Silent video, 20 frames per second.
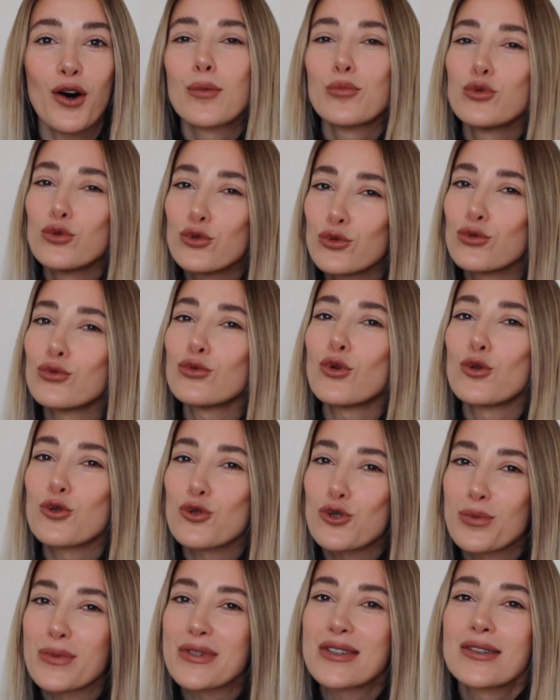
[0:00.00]
Bunun
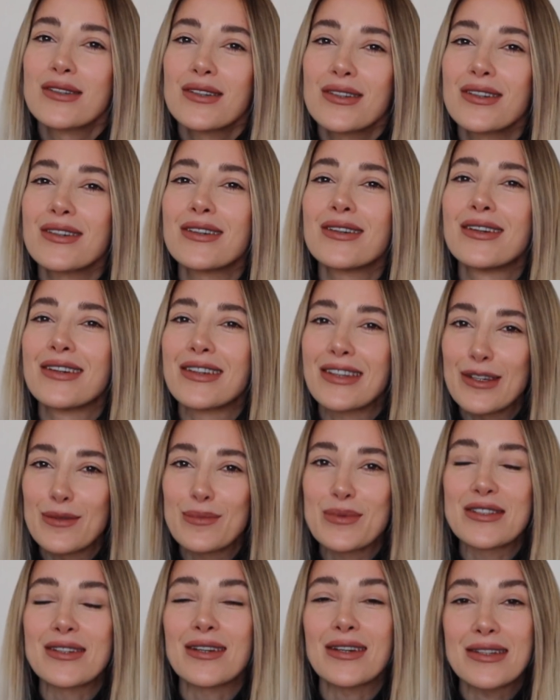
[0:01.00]
oluşmasını e,
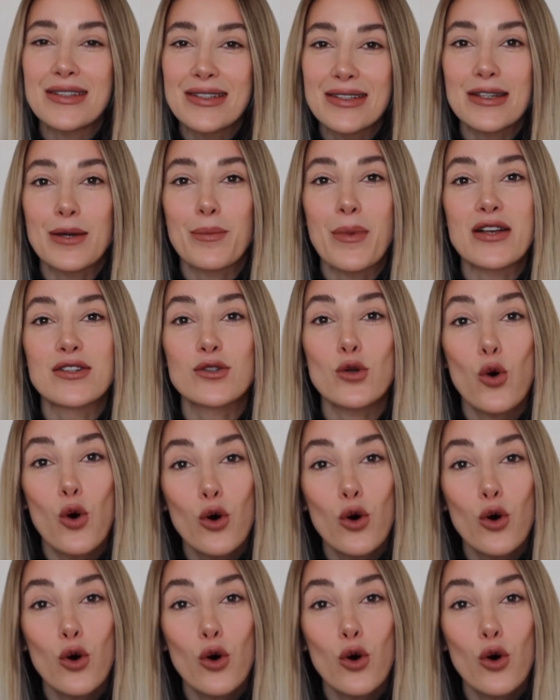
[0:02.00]
kimse istemez.